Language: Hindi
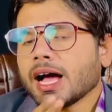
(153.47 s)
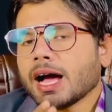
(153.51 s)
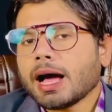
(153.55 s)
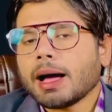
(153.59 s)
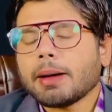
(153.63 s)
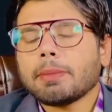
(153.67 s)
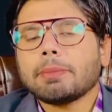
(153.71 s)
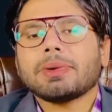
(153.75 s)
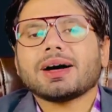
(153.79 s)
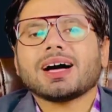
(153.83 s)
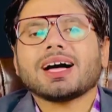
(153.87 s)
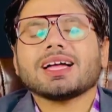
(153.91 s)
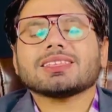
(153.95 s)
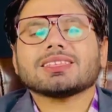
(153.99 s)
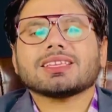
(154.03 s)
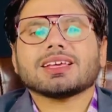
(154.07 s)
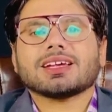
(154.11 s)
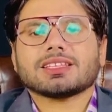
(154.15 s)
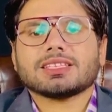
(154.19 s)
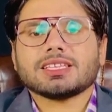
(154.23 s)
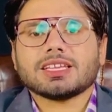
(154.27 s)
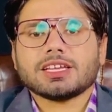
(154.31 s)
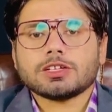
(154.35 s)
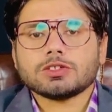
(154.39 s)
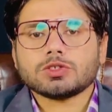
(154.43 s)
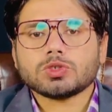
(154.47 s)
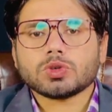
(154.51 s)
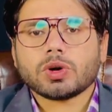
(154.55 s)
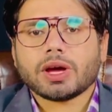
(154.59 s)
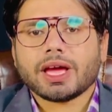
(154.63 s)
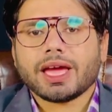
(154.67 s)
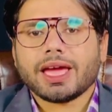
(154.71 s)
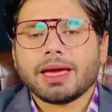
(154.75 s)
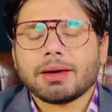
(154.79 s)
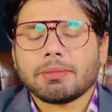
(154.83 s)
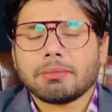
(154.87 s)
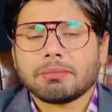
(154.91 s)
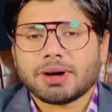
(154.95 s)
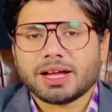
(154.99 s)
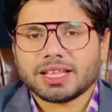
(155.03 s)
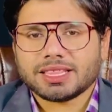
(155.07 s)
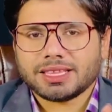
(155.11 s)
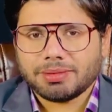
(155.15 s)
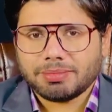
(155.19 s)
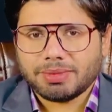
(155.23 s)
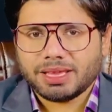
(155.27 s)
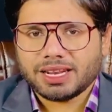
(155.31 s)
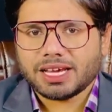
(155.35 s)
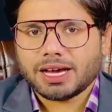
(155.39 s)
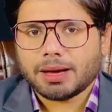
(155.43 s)
अब बात करते हैं जो अहम बातें
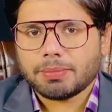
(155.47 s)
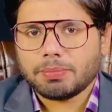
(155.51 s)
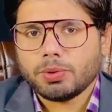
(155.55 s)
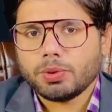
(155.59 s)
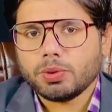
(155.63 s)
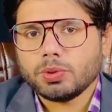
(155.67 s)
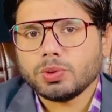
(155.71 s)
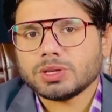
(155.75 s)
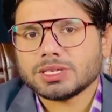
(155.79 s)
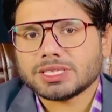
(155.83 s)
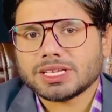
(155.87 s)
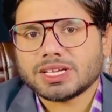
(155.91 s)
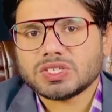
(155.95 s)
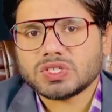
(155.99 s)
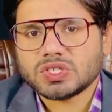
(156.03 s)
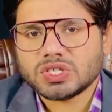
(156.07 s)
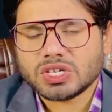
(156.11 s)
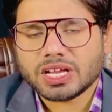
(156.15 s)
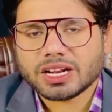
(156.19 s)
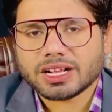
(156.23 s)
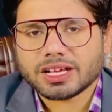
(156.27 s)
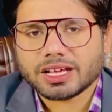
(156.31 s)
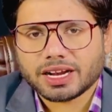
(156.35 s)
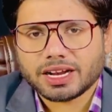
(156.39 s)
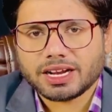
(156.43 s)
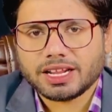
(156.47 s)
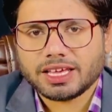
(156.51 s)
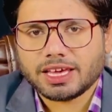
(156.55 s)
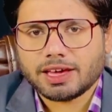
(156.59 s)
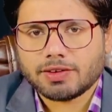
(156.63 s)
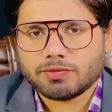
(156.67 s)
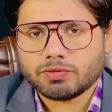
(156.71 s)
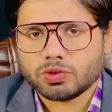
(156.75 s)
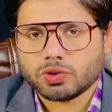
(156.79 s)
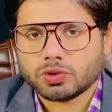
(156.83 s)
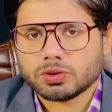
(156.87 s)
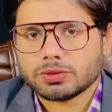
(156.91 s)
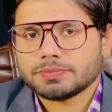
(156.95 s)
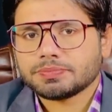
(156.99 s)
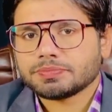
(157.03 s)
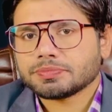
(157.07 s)
मैंने आप लोगों के साथ शेयर करनी है वो